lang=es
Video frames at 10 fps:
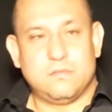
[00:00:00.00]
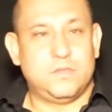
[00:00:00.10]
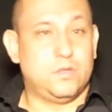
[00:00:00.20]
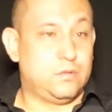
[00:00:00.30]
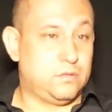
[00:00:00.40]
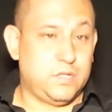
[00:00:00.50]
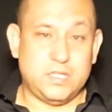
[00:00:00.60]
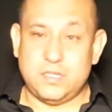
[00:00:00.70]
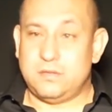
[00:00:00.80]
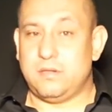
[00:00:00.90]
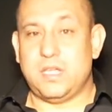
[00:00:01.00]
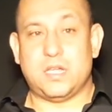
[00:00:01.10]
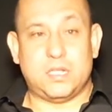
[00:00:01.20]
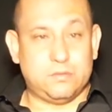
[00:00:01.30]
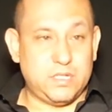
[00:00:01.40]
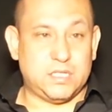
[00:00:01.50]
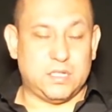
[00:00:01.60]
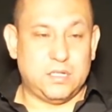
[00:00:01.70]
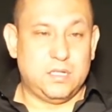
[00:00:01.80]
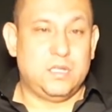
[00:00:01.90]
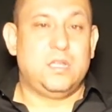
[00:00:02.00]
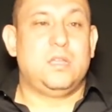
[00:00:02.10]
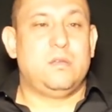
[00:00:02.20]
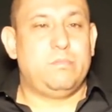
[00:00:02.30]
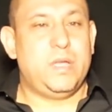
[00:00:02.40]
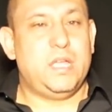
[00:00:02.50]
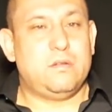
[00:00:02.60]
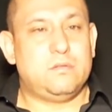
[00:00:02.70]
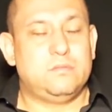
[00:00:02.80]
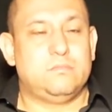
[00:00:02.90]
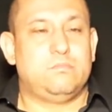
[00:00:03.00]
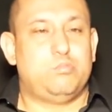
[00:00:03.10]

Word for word: No doy asesoría gratuita, pero